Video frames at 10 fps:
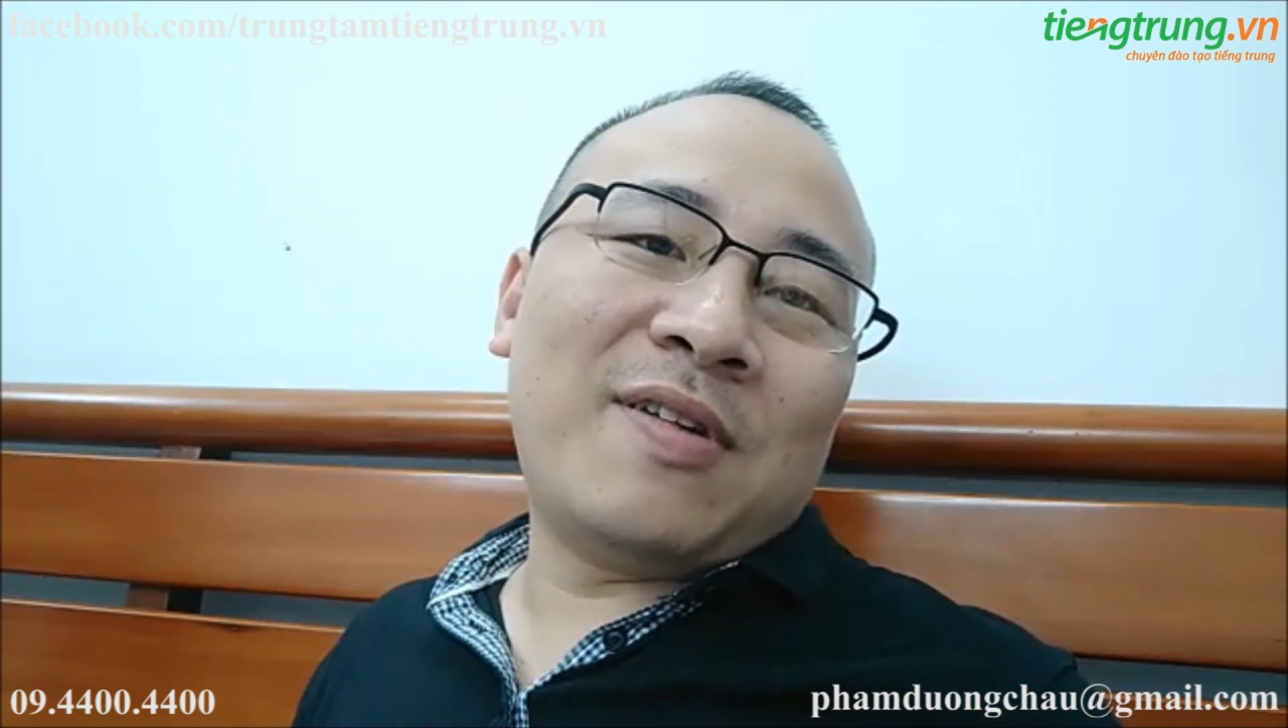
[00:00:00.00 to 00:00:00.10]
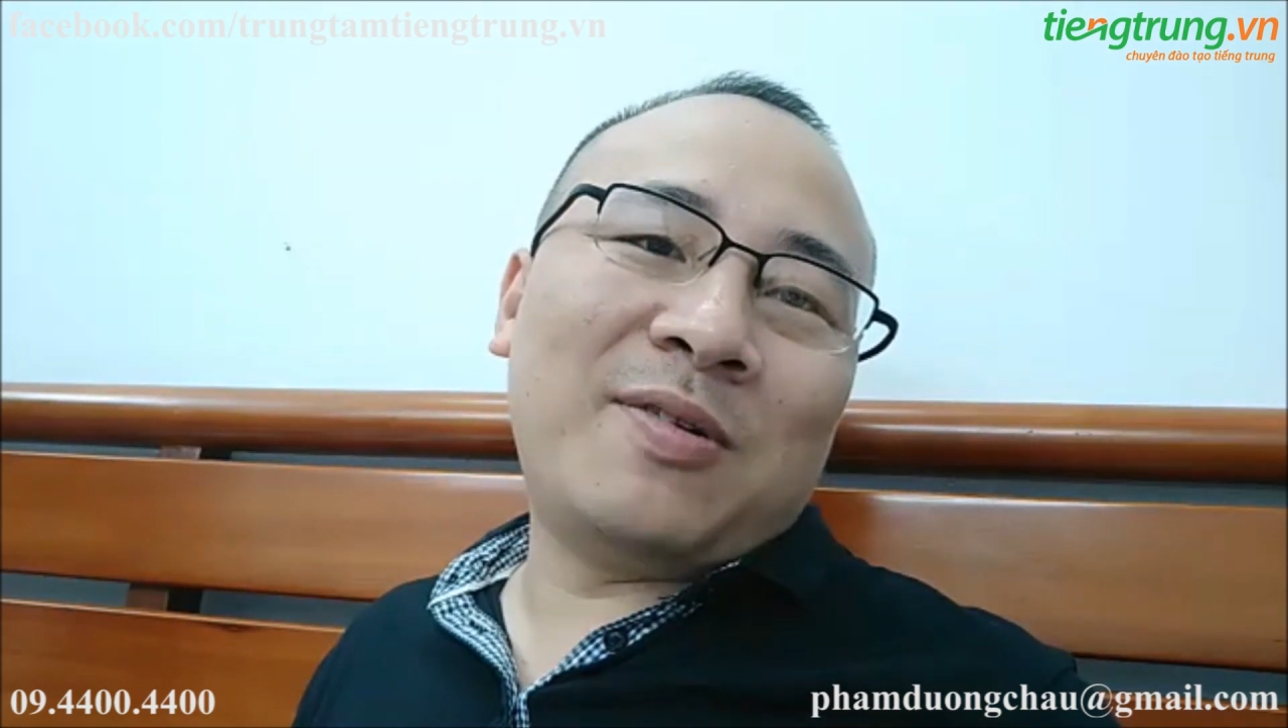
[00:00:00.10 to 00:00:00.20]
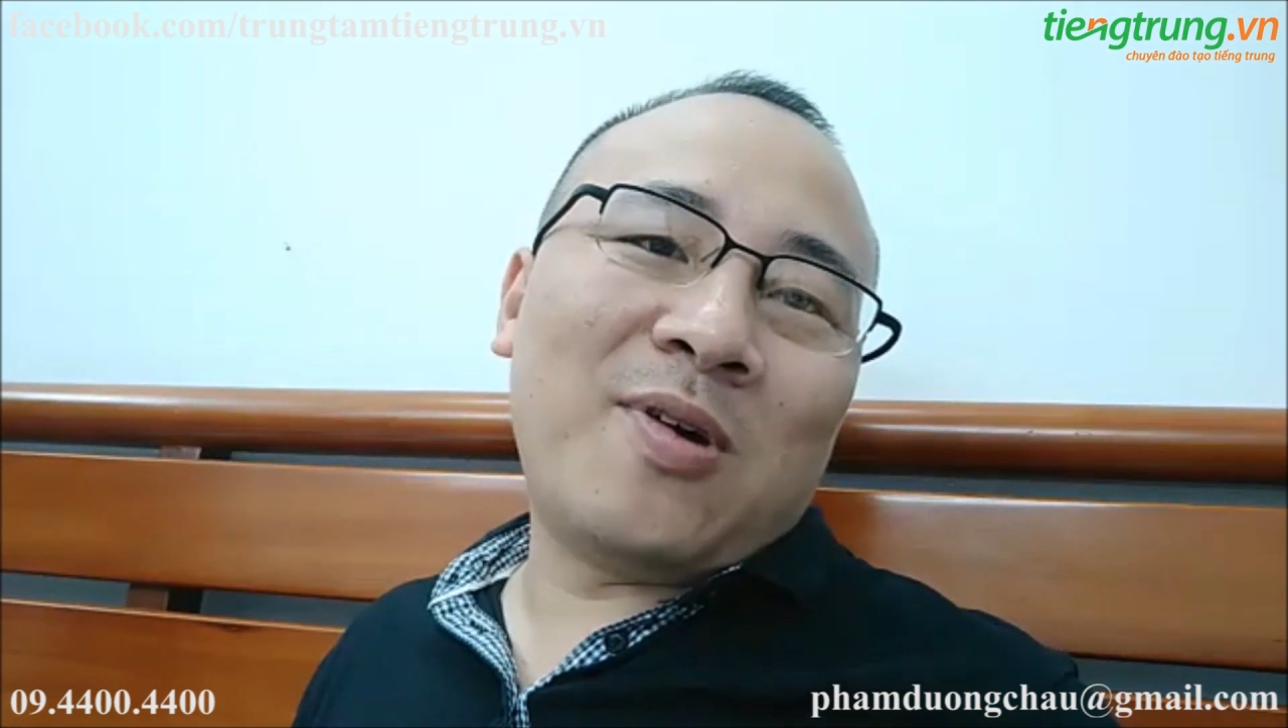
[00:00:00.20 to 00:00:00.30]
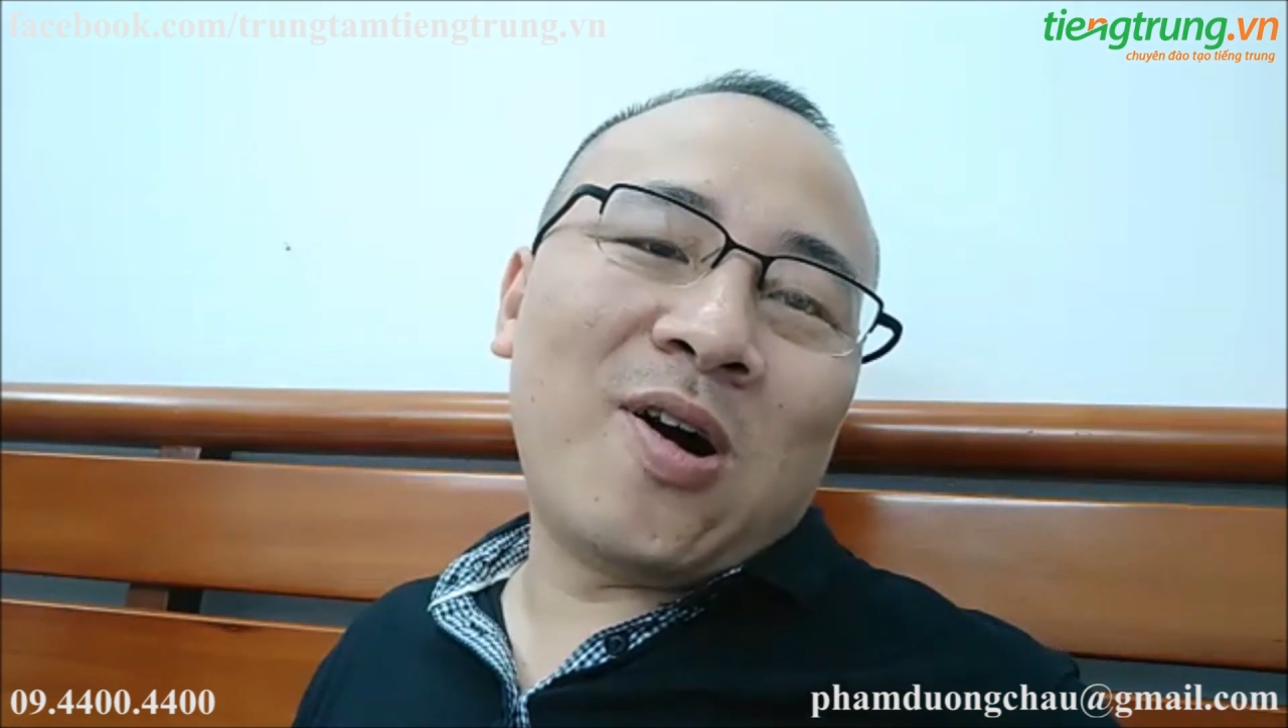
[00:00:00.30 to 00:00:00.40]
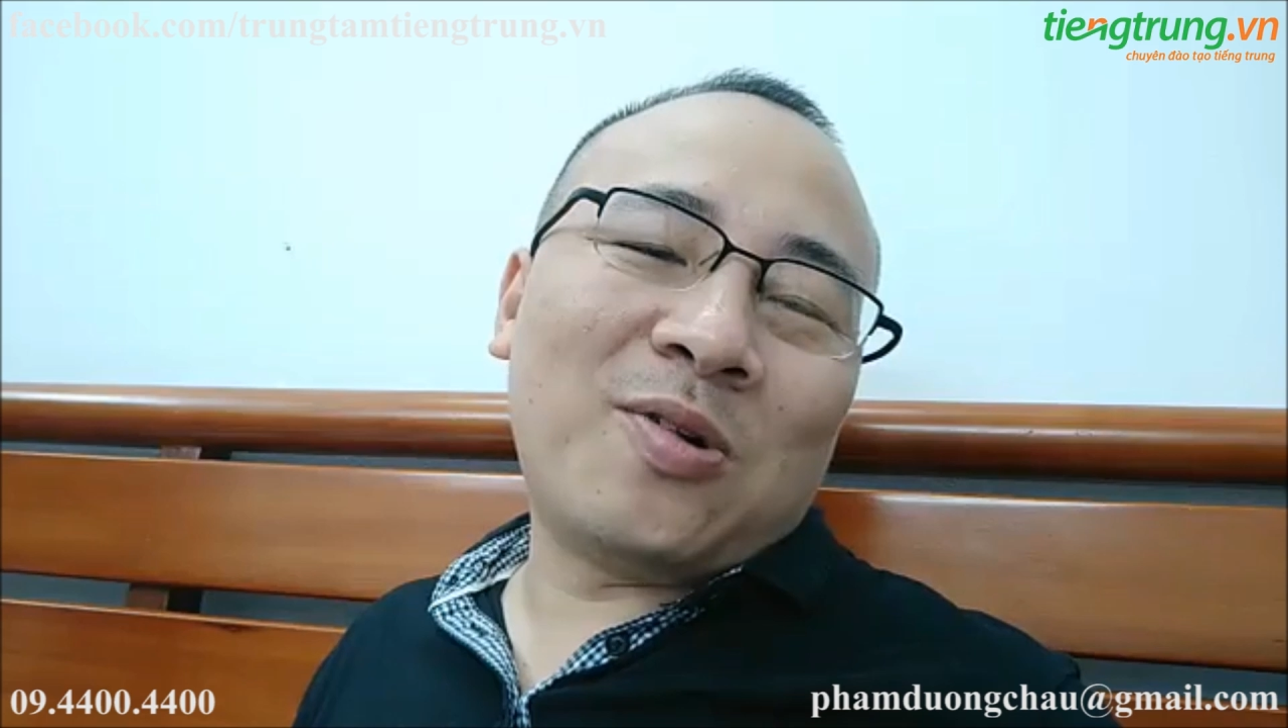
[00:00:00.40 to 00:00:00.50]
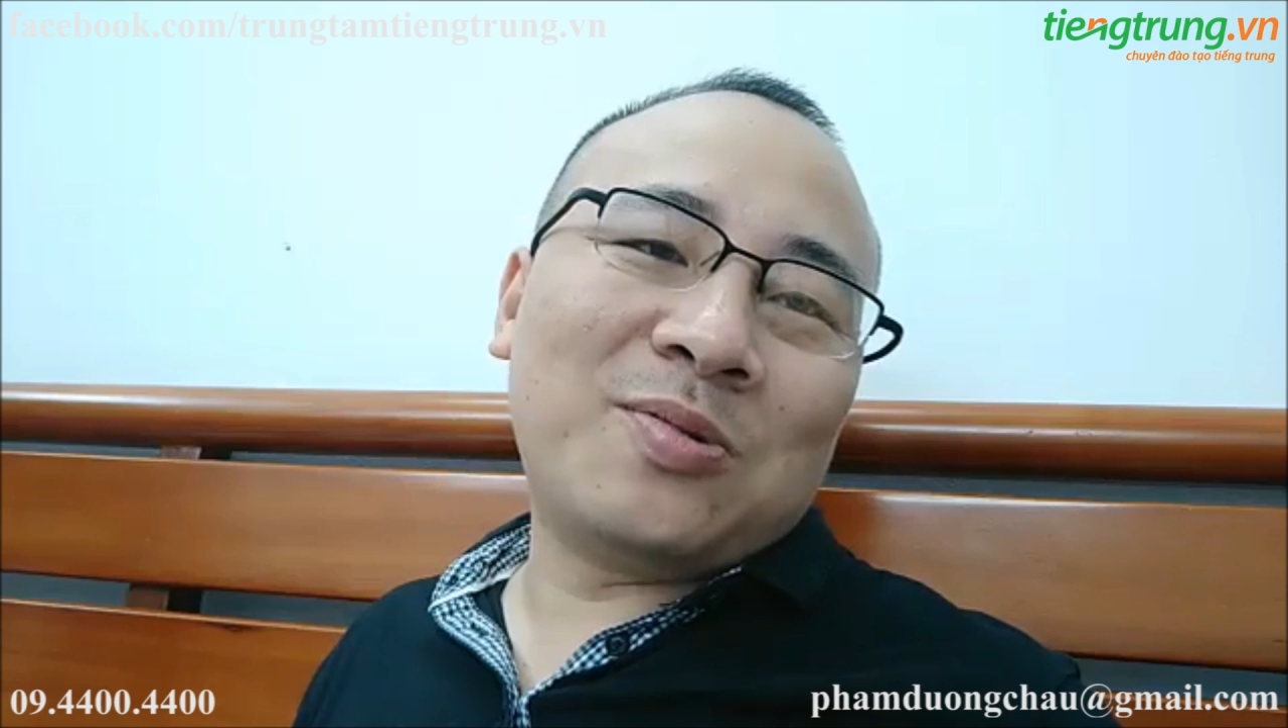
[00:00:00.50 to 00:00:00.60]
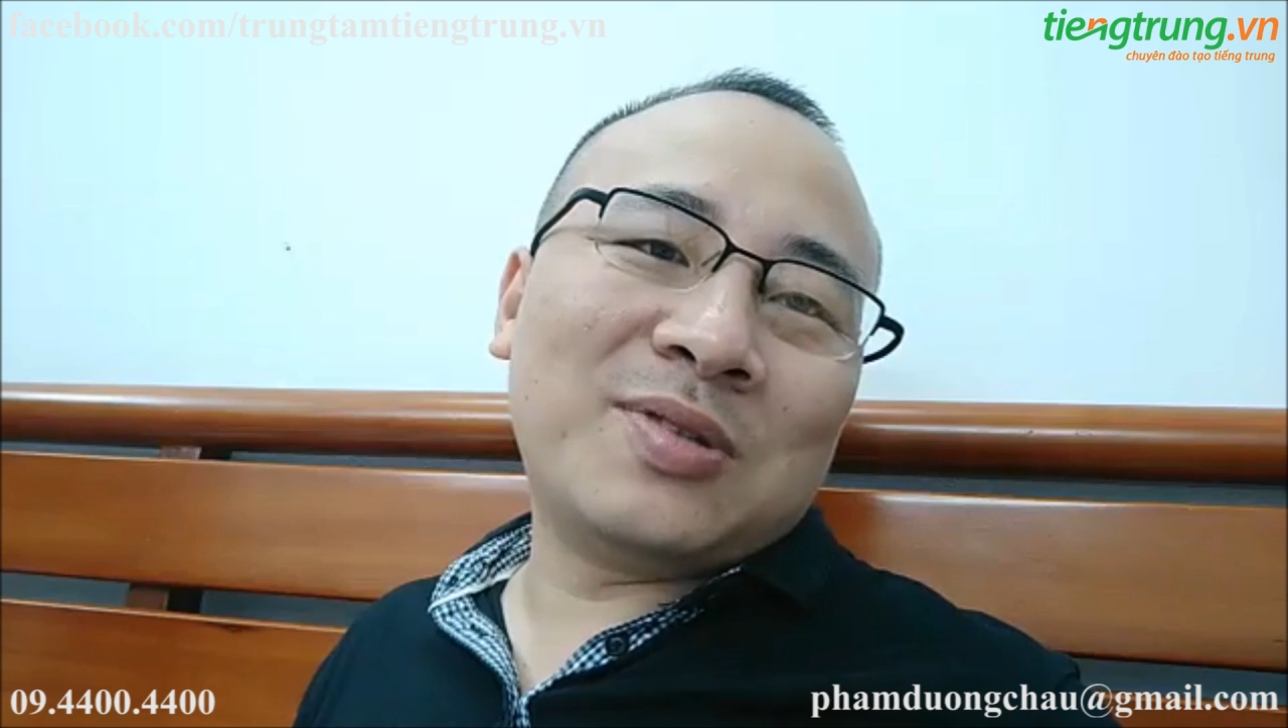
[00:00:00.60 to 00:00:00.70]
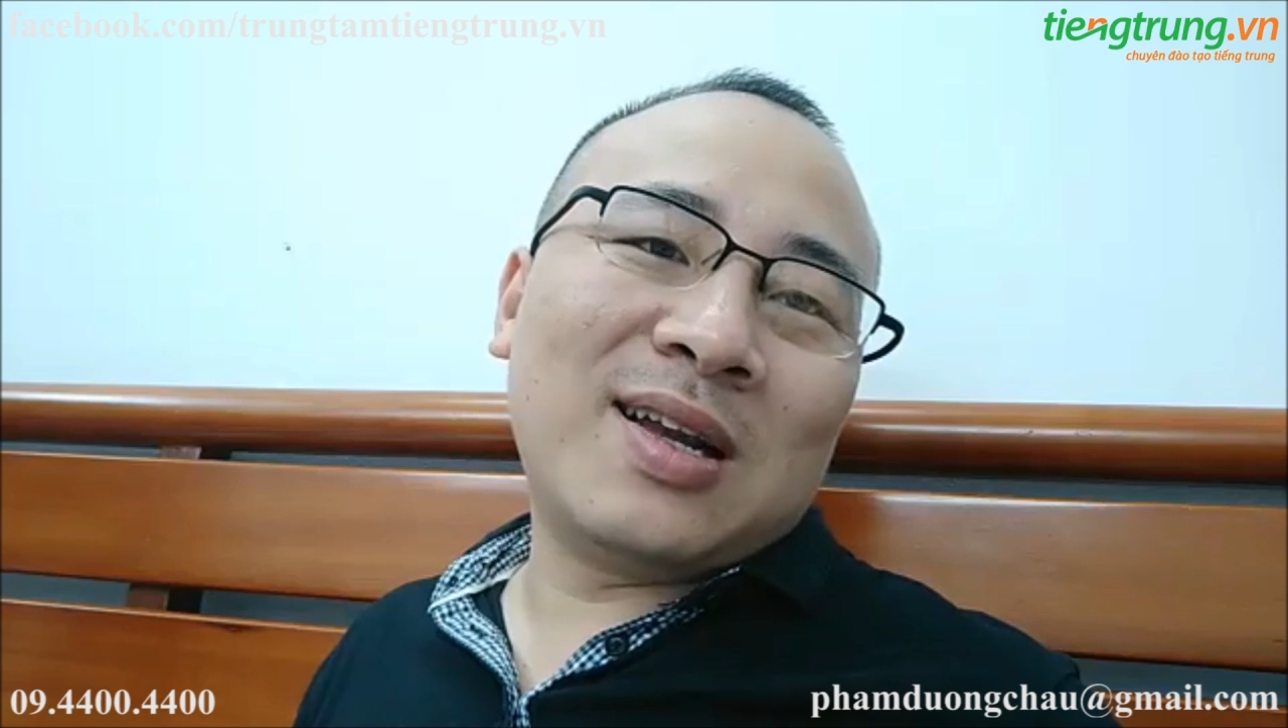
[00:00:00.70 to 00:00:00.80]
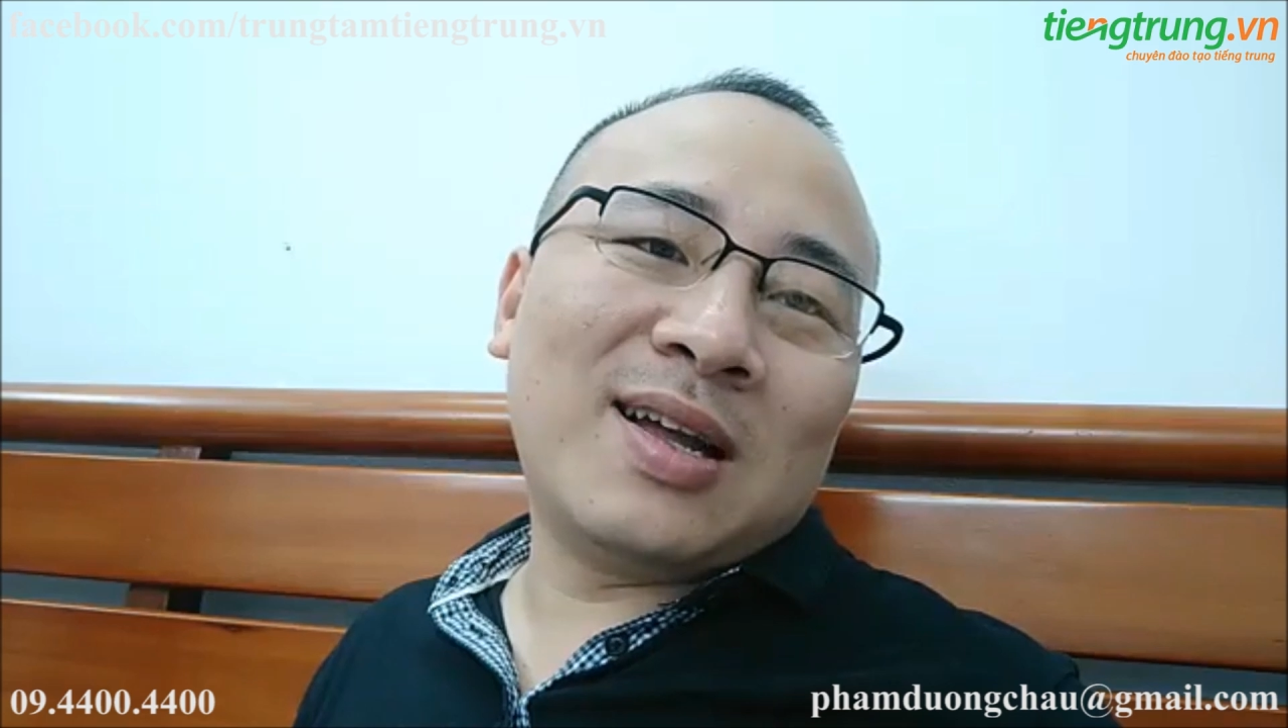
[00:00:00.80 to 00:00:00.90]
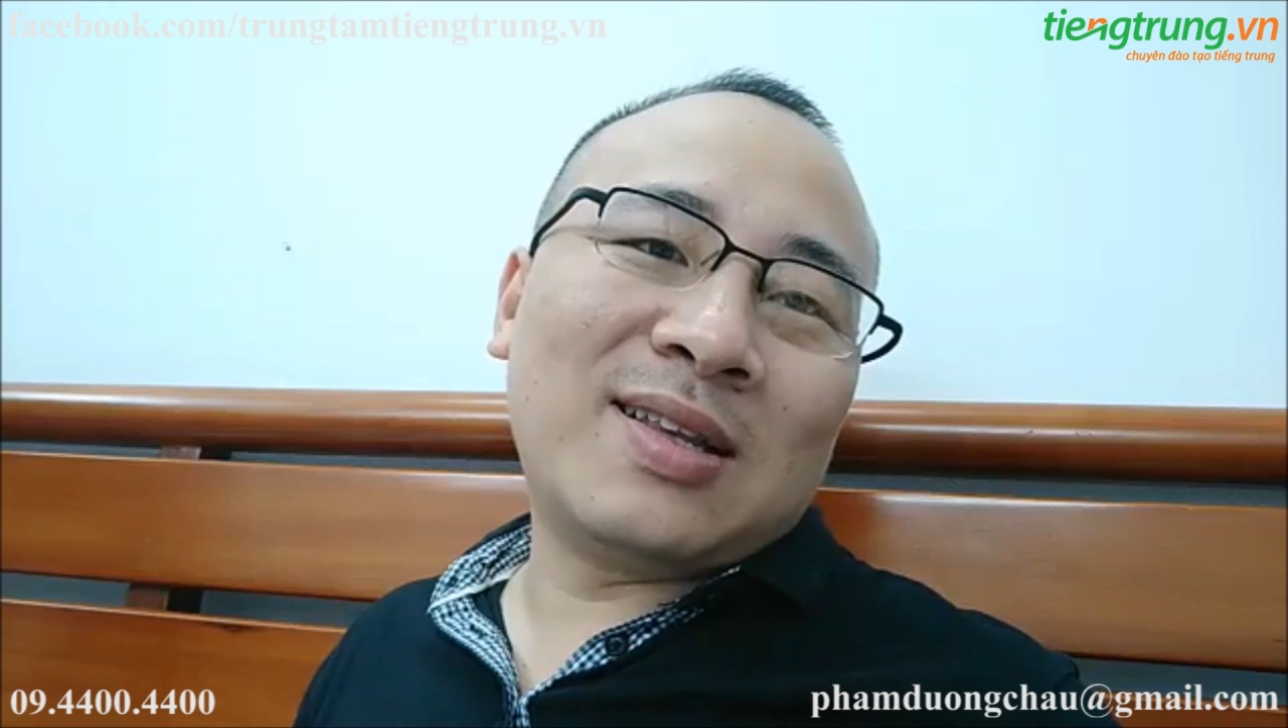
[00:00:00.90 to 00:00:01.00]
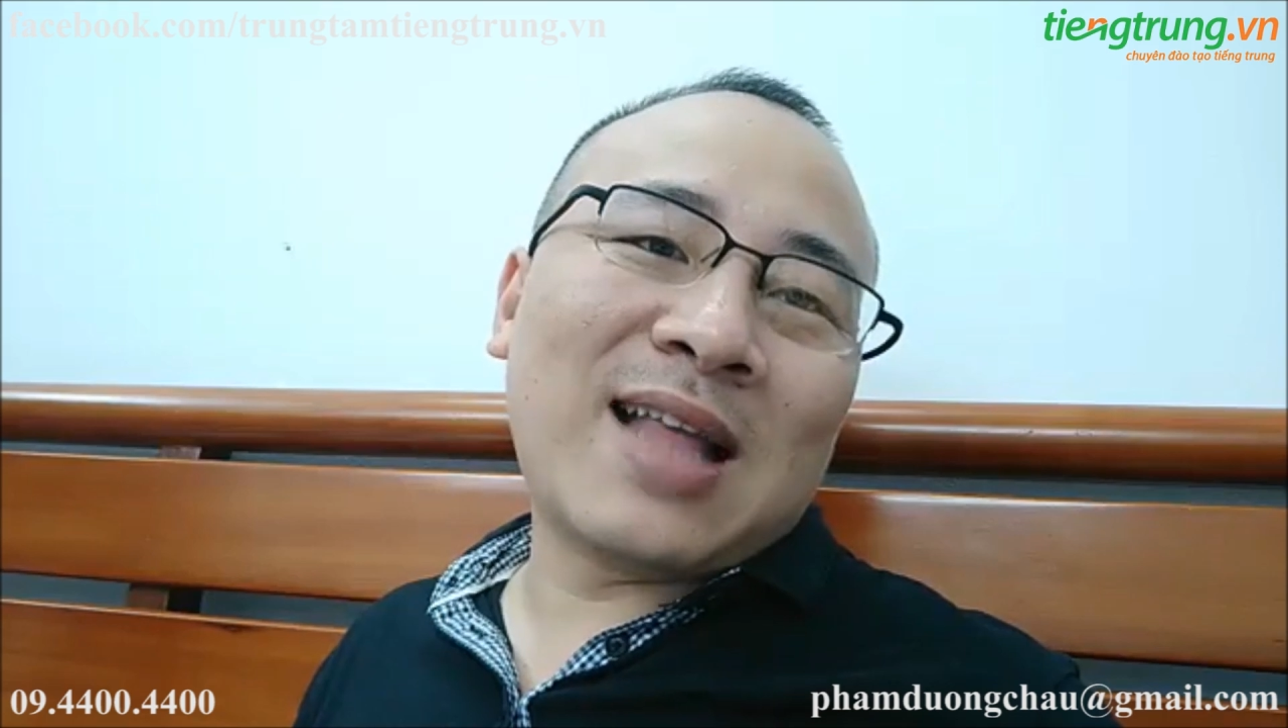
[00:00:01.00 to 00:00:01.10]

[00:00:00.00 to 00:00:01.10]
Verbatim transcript: phần của họ cũng rất là